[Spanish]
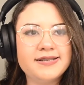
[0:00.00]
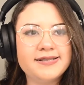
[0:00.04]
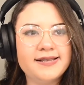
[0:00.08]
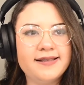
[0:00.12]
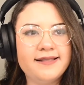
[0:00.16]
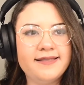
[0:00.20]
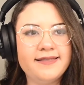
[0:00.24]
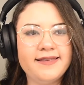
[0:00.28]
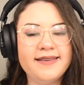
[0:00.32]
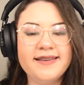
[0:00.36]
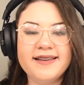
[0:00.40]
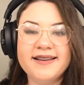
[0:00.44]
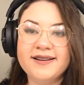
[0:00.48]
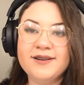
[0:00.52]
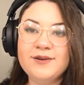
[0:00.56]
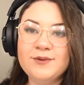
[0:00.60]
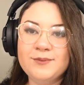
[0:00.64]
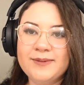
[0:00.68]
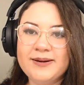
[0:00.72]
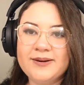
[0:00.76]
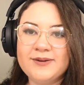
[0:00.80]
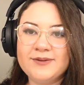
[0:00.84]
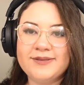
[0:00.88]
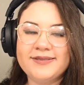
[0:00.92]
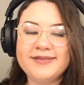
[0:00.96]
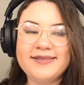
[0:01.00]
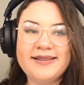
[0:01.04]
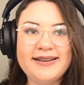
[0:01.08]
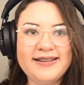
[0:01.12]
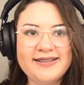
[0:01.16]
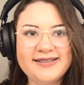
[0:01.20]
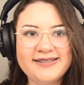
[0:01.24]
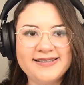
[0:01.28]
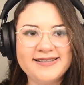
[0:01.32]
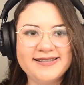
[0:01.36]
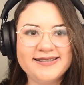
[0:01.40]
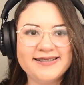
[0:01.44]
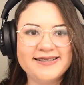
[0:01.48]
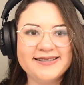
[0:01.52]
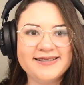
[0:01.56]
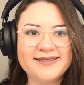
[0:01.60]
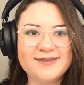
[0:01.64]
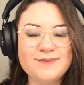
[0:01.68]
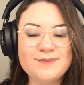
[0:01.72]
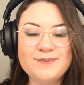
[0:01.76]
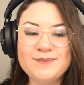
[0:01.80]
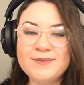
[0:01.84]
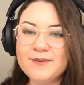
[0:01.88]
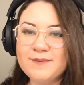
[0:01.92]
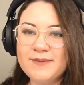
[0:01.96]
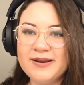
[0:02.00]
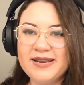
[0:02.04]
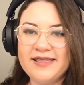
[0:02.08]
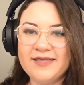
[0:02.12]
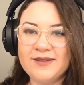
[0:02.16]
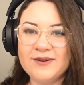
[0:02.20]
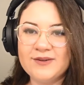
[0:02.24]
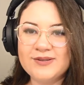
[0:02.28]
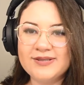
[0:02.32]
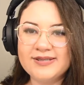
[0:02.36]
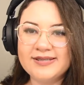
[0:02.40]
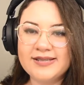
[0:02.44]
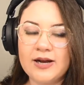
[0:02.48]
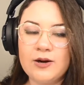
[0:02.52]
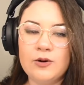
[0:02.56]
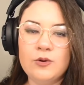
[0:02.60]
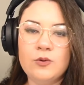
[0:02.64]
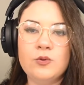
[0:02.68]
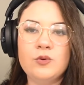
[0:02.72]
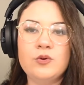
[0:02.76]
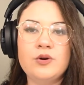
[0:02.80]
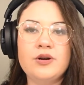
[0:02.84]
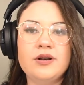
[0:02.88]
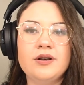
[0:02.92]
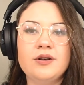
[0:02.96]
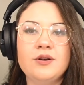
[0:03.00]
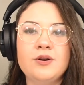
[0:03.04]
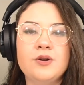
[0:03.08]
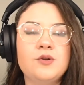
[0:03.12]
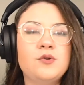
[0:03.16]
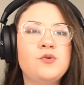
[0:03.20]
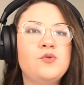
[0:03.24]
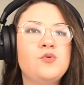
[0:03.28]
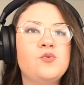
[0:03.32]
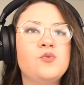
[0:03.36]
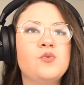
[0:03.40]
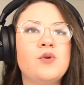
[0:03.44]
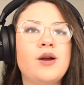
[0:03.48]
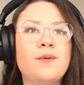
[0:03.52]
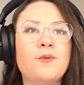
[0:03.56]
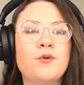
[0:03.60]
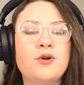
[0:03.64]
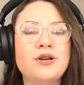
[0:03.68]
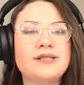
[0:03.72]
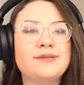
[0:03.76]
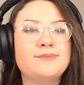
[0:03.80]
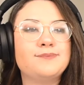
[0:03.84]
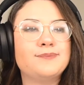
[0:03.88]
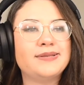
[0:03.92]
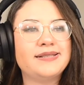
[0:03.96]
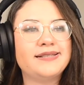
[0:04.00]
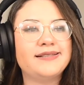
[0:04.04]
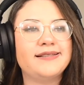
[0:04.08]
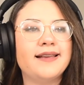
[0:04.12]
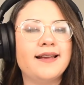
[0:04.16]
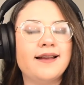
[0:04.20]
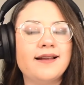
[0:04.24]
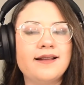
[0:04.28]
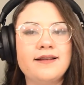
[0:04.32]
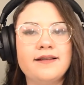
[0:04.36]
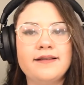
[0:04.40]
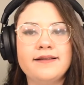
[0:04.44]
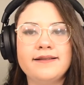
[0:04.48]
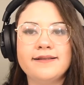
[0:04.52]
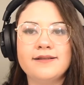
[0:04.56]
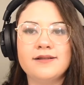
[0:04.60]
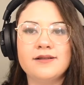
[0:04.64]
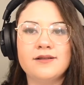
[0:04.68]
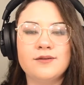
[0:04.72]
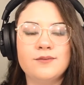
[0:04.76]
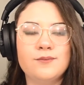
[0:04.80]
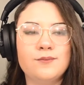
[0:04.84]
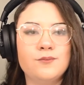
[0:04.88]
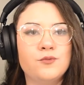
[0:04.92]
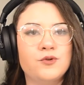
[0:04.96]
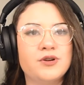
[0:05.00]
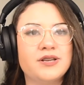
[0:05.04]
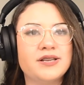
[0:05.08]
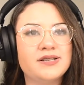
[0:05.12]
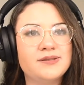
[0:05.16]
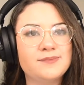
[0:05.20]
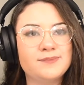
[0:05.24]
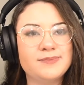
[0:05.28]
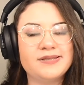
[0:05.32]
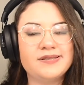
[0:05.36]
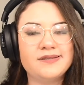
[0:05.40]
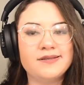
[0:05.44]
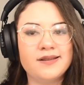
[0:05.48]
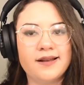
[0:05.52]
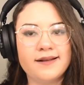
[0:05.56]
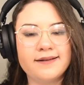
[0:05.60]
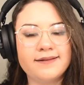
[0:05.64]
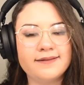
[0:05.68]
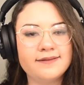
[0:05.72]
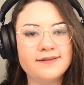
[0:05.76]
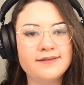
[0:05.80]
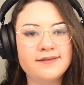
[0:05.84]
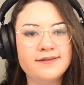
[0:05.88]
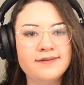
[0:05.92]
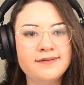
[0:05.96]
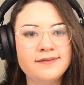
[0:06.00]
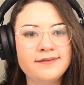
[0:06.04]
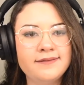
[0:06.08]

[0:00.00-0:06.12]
es el día número 3. Bienvenidos a un nuevo especial, muy especial.